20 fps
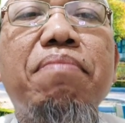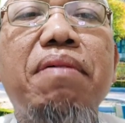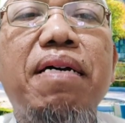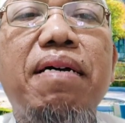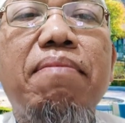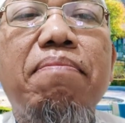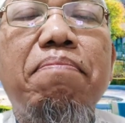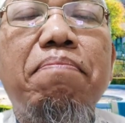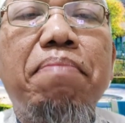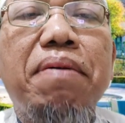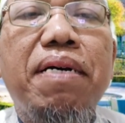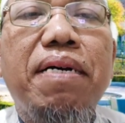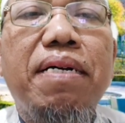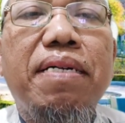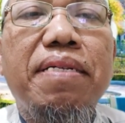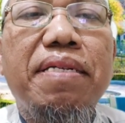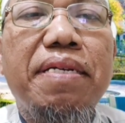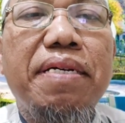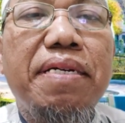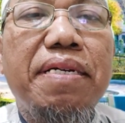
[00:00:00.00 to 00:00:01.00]

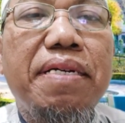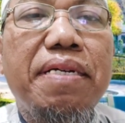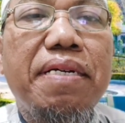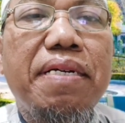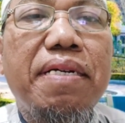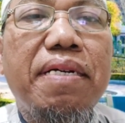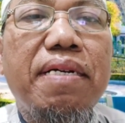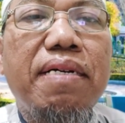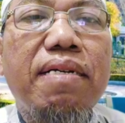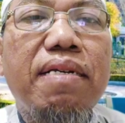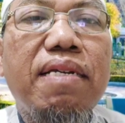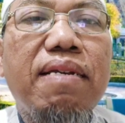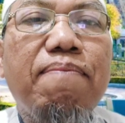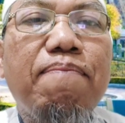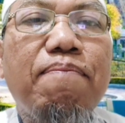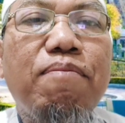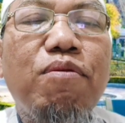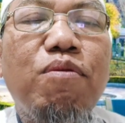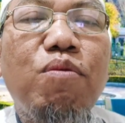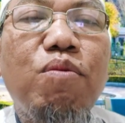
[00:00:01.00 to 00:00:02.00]
Bapaknya,
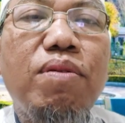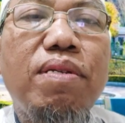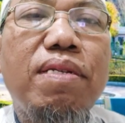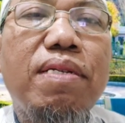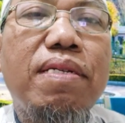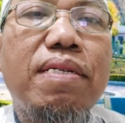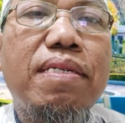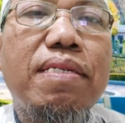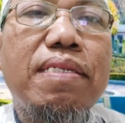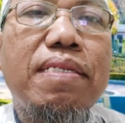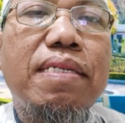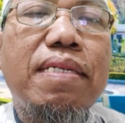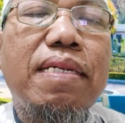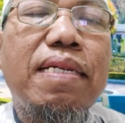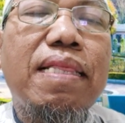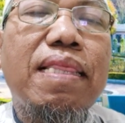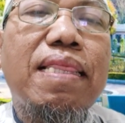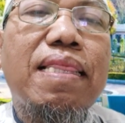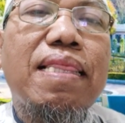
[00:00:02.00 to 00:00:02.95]
ibunya,